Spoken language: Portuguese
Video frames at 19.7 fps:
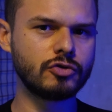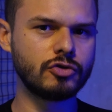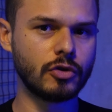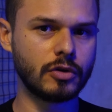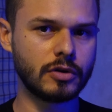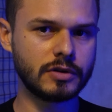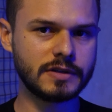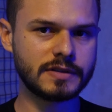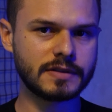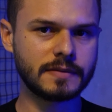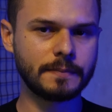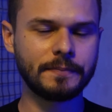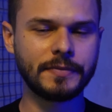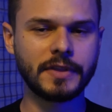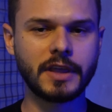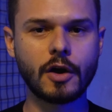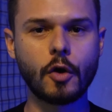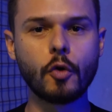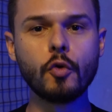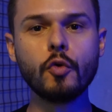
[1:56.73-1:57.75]
Jones,
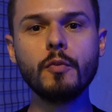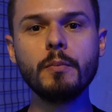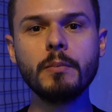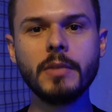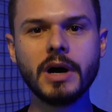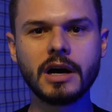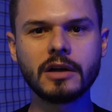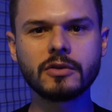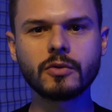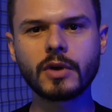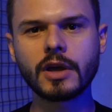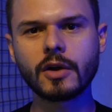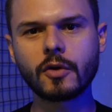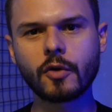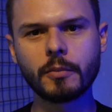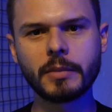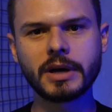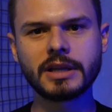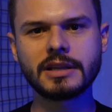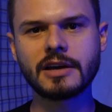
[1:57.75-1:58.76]
que é o humano que
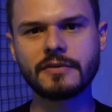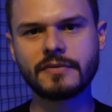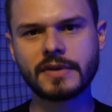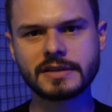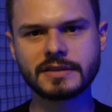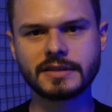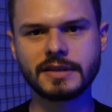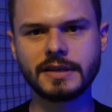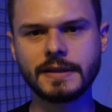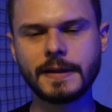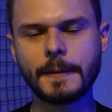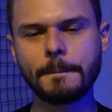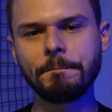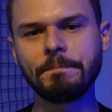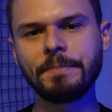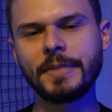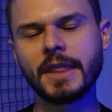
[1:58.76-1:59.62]
comanda a fazenda,